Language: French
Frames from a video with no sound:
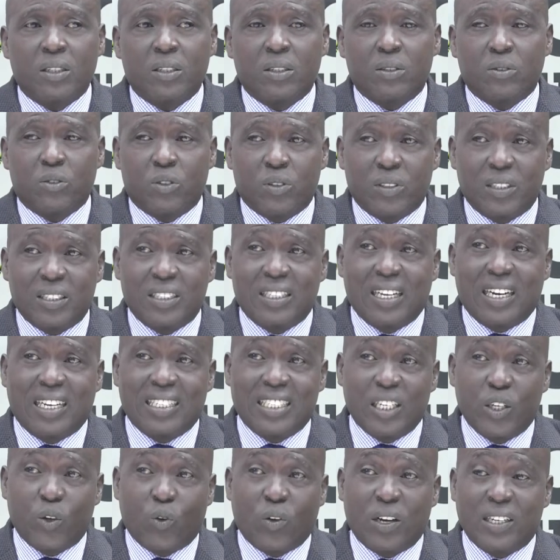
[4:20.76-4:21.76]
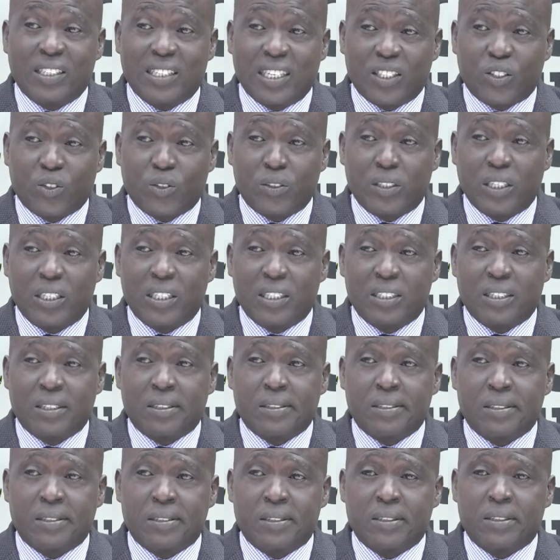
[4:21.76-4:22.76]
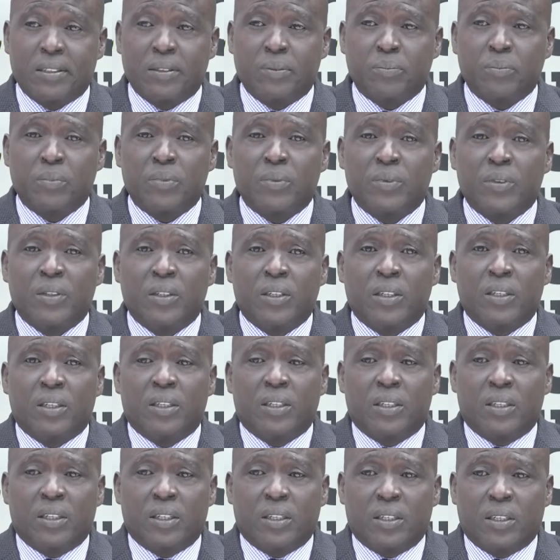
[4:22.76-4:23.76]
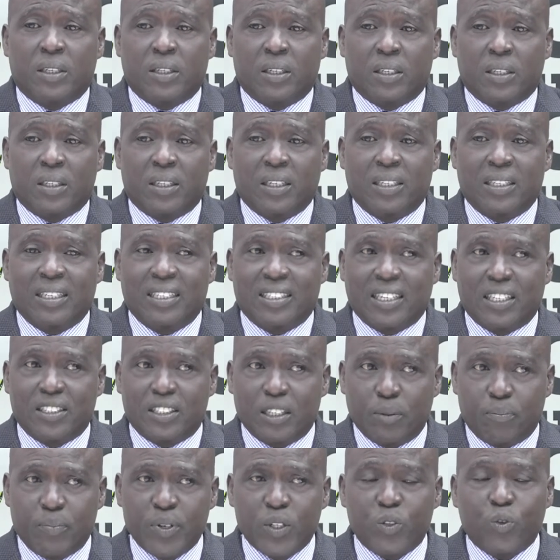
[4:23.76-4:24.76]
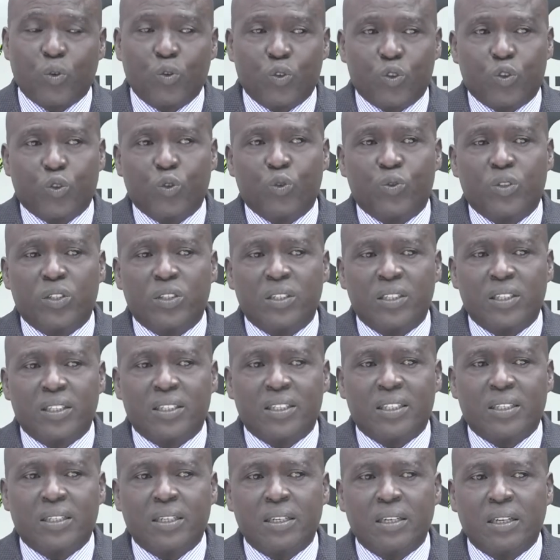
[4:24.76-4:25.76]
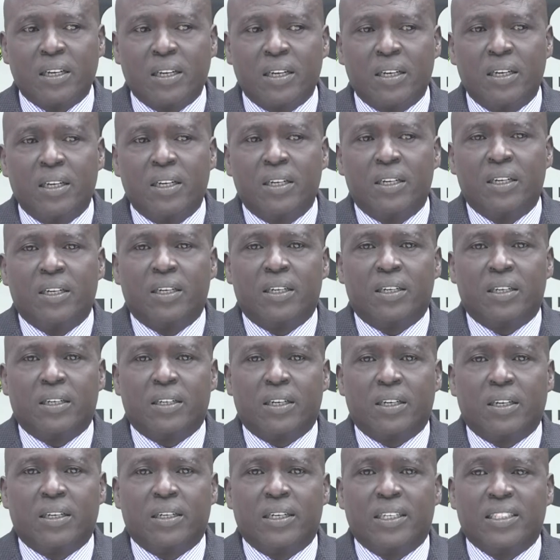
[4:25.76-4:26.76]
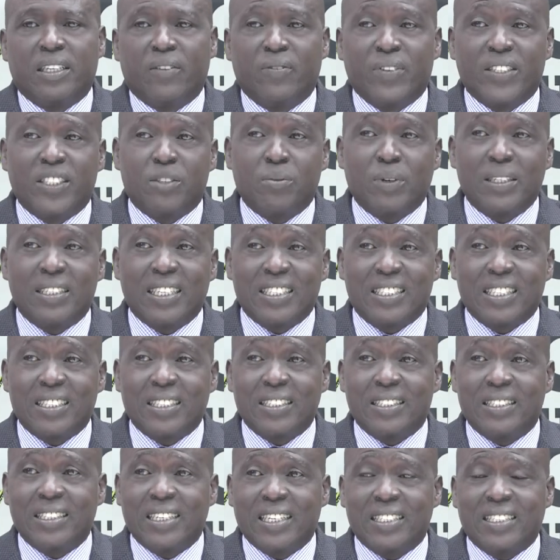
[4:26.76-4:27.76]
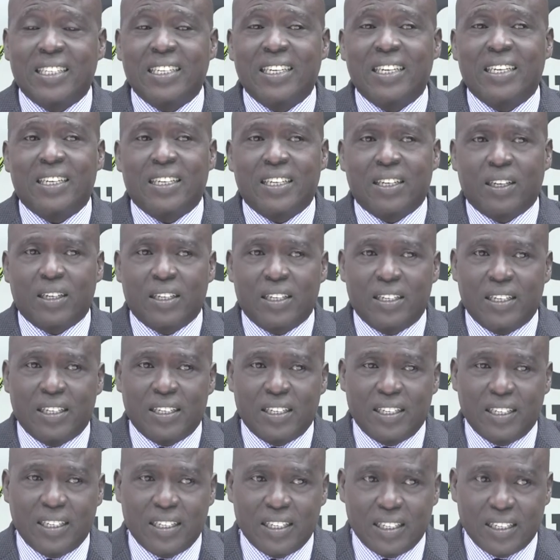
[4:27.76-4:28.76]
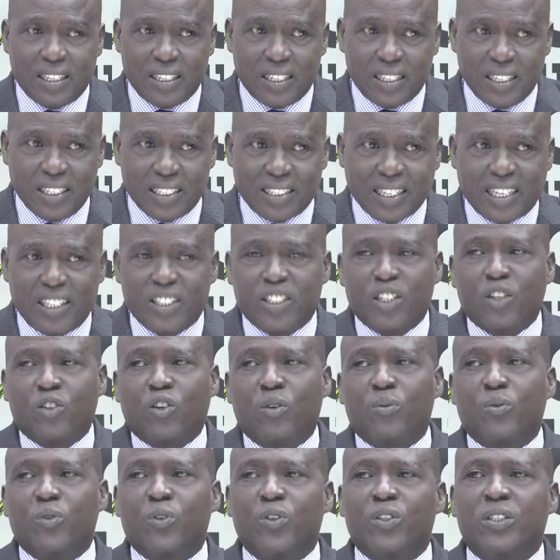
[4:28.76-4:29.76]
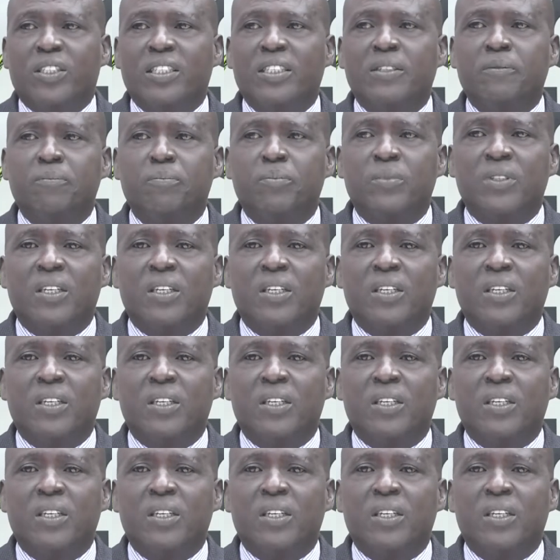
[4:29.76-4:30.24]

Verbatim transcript: je dis, dans des localisations des entreprises aujourd'hui et les investissements directs étrangers, comme on le dit,